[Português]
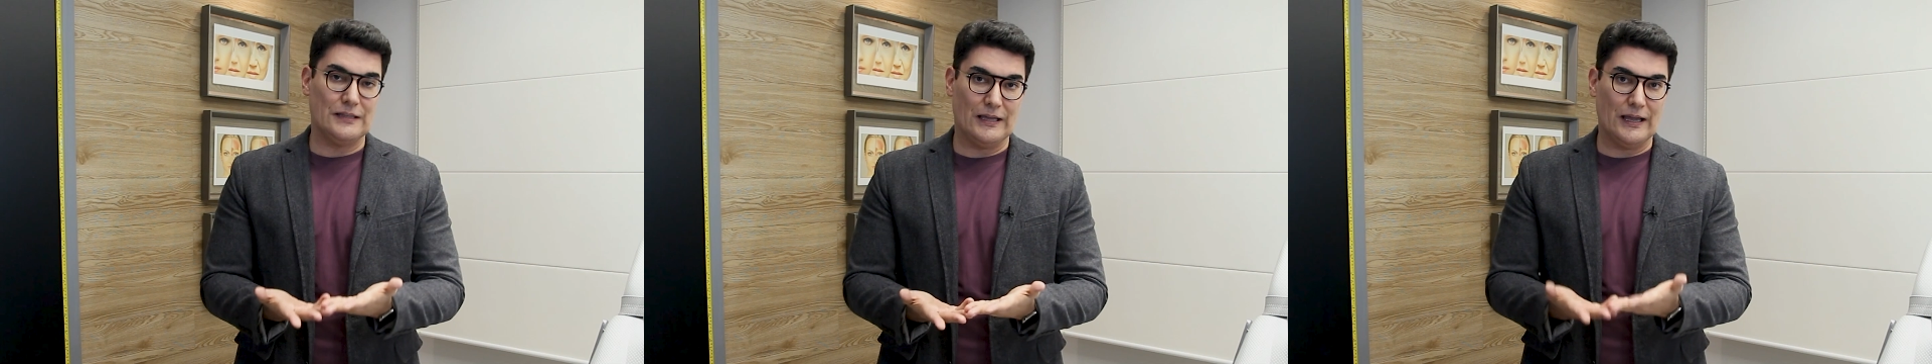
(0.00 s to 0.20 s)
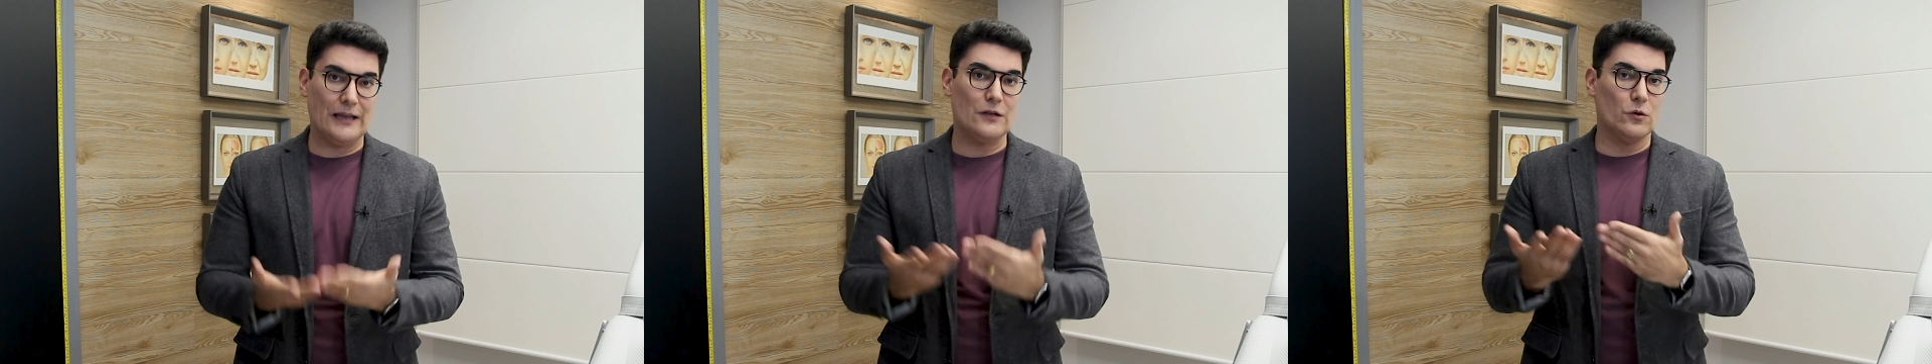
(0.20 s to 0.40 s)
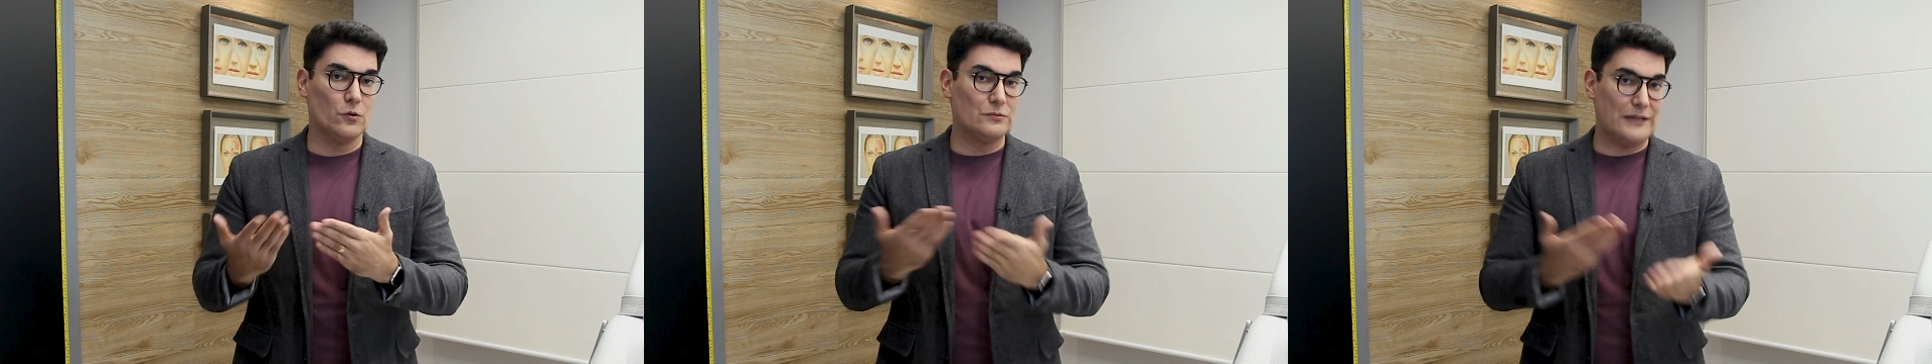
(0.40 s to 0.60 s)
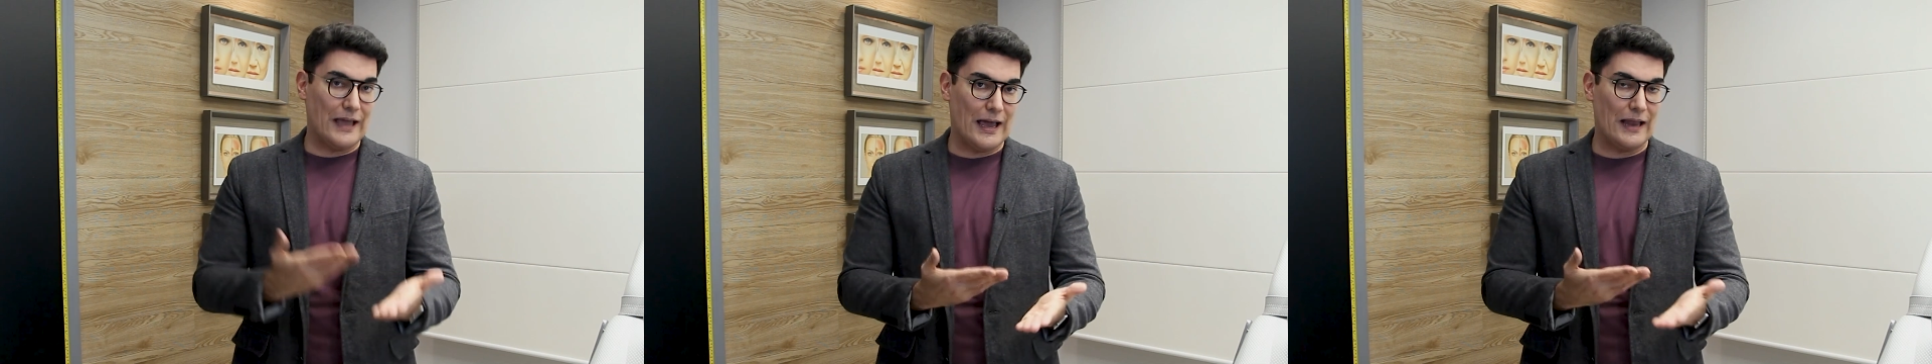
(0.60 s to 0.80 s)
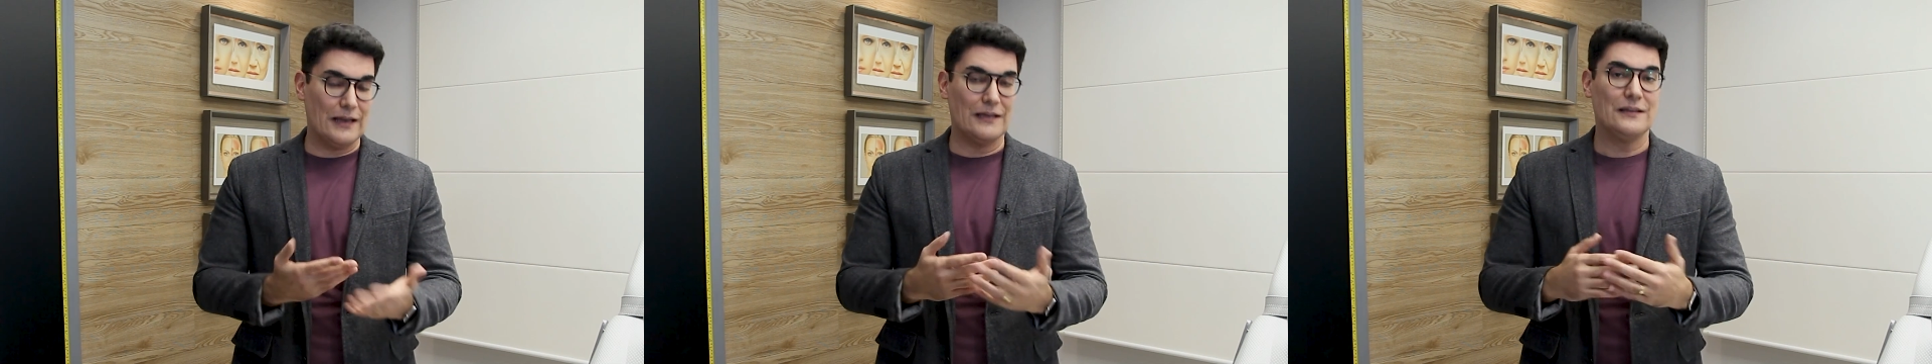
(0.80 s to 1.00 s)
dele ou
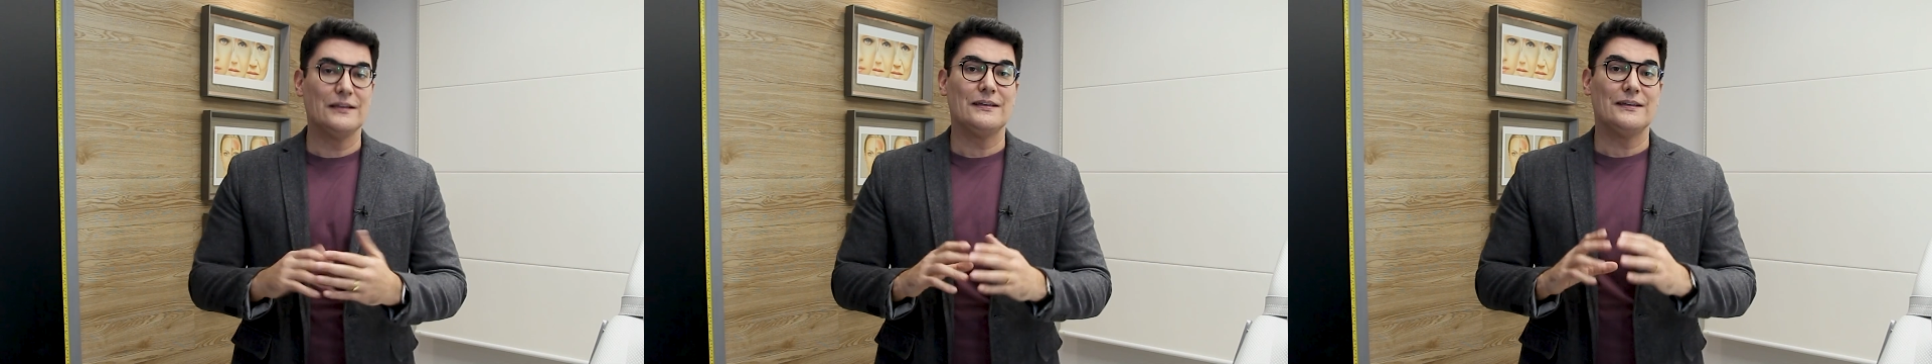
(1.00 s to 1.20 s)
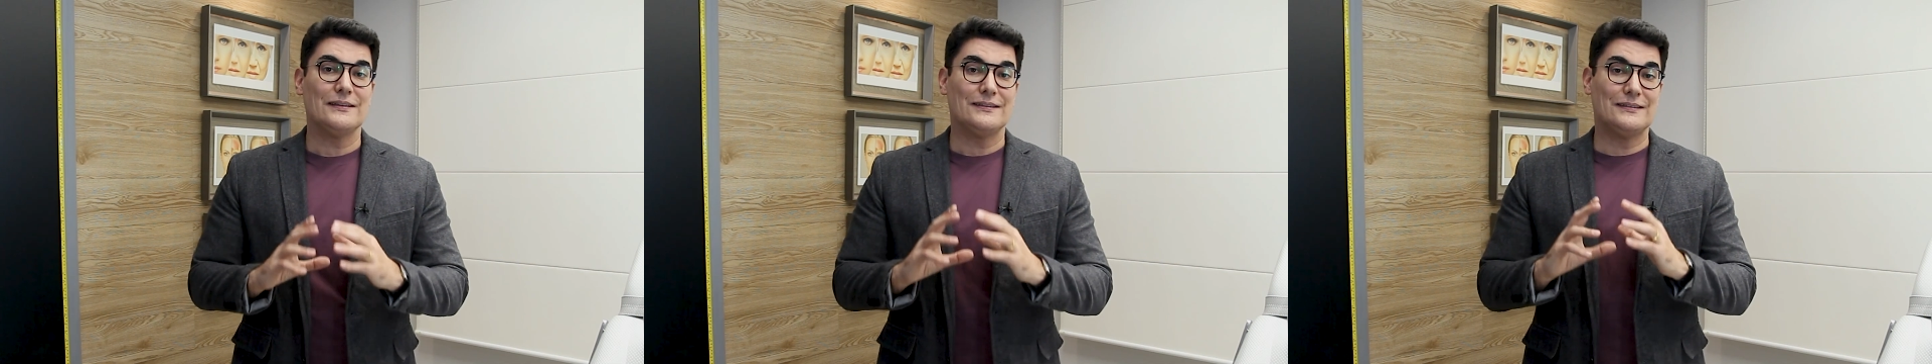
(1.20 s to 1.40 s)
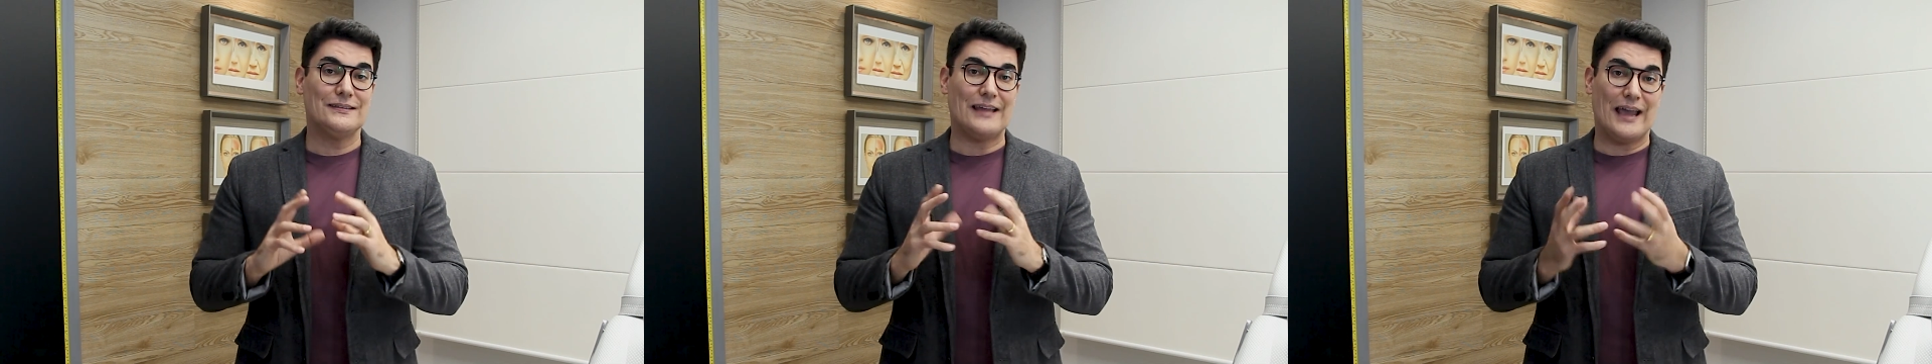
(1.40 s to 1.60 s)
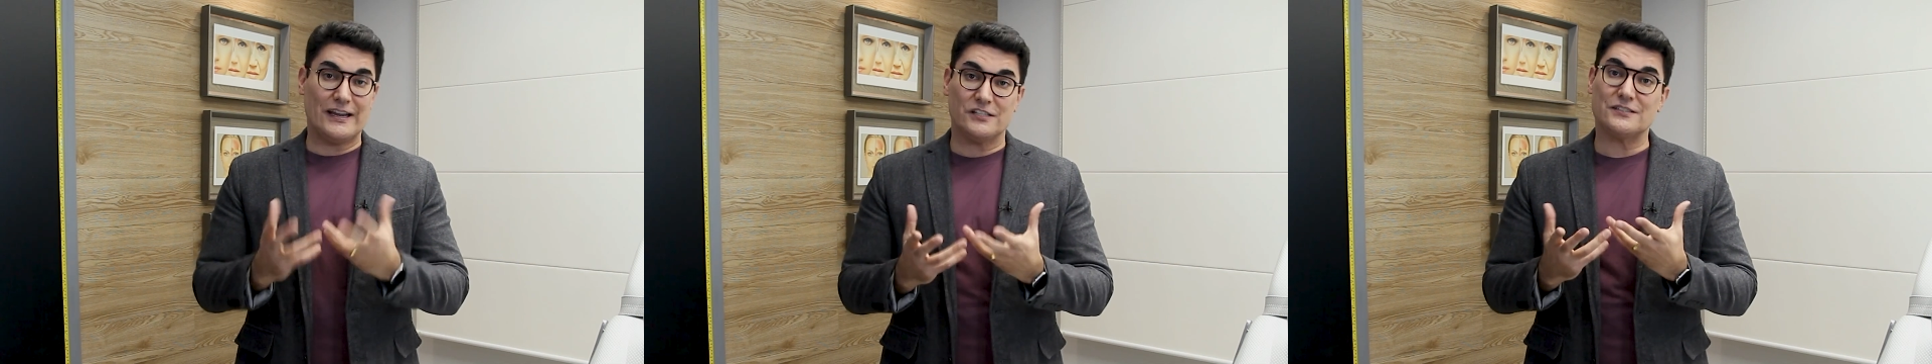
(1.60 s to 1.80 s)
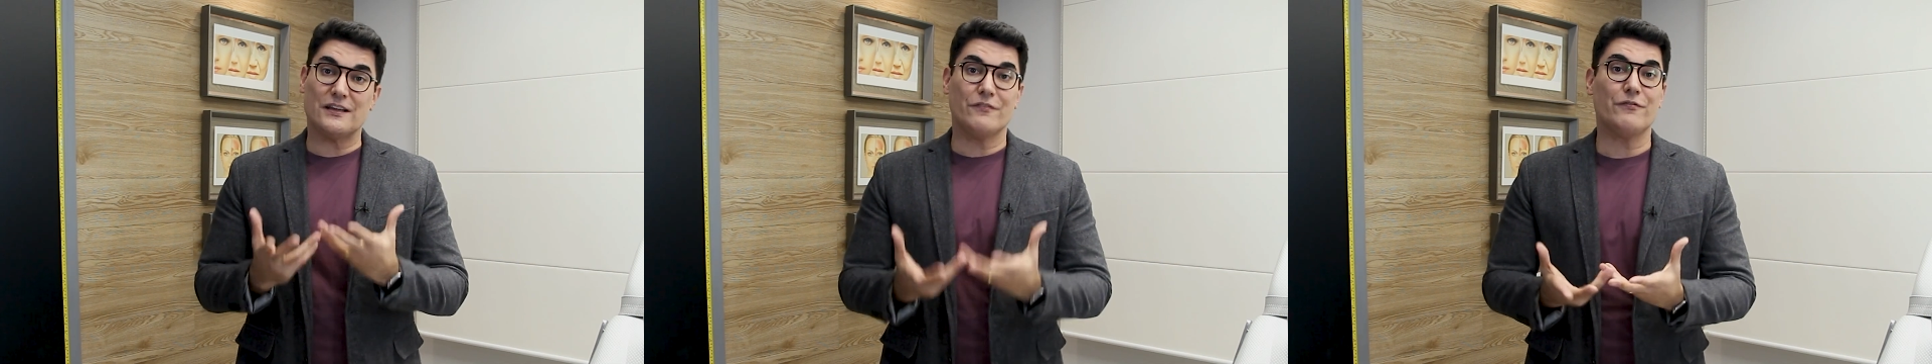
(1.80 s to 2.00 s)
dela,
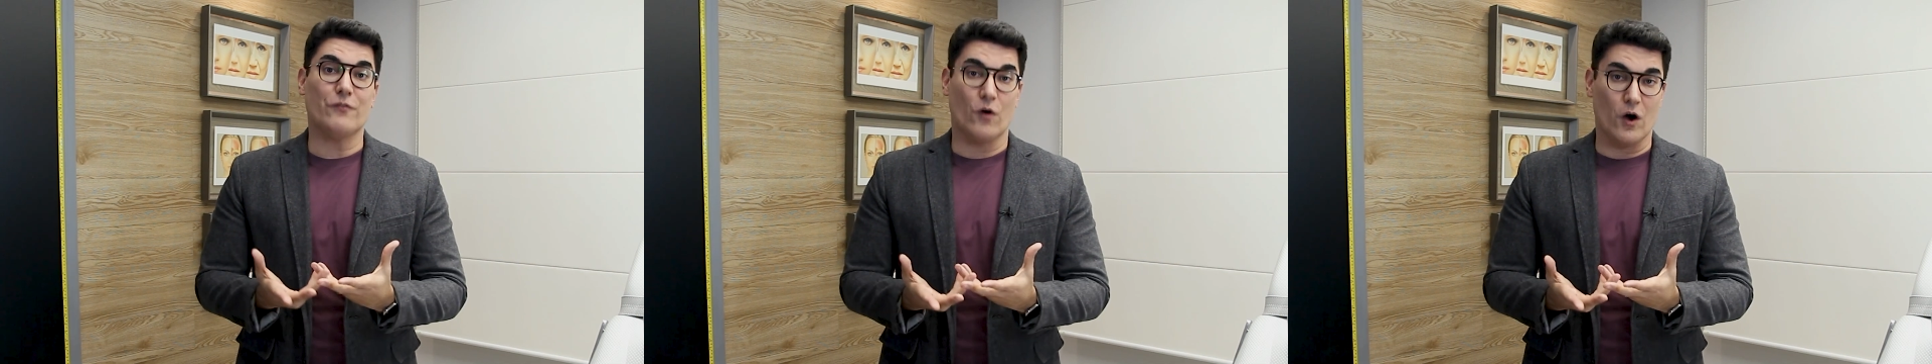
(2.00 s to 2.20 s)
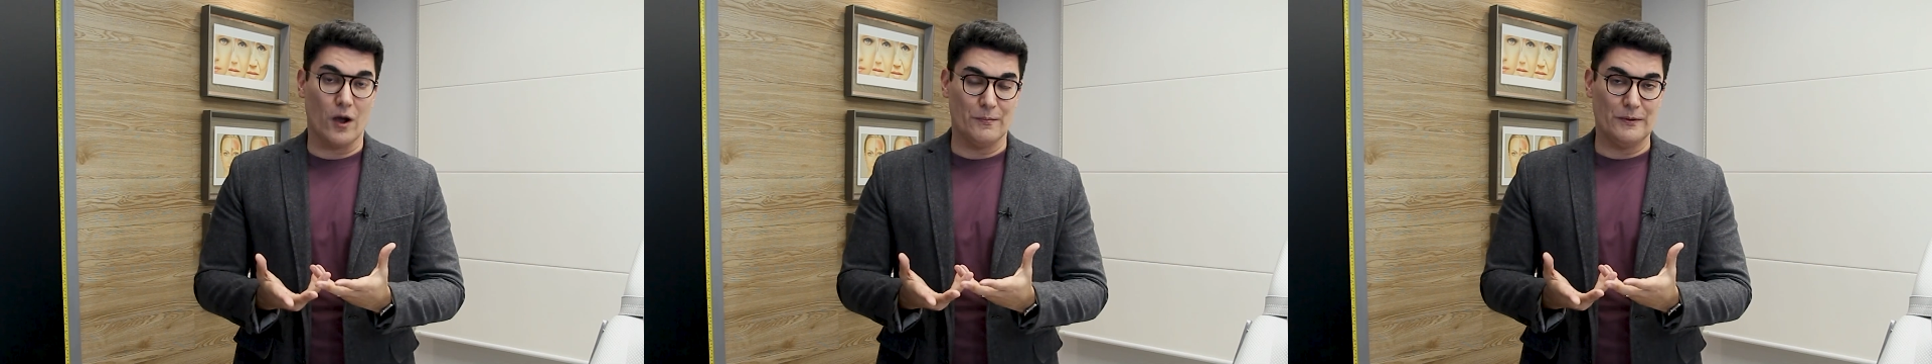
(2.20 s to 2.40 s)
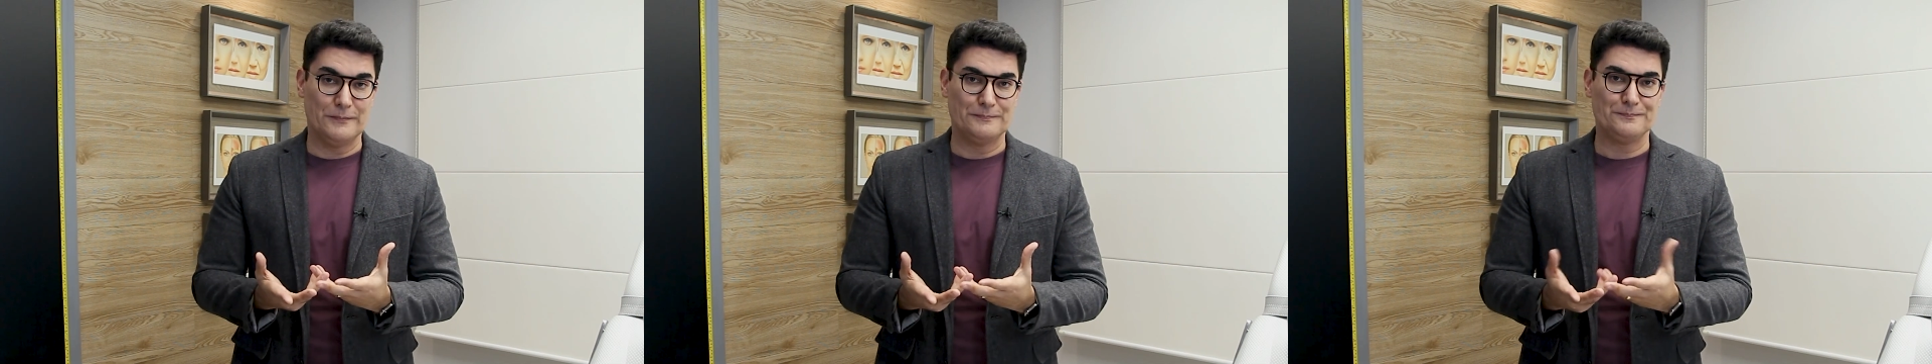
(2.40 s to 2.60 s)
desta forma.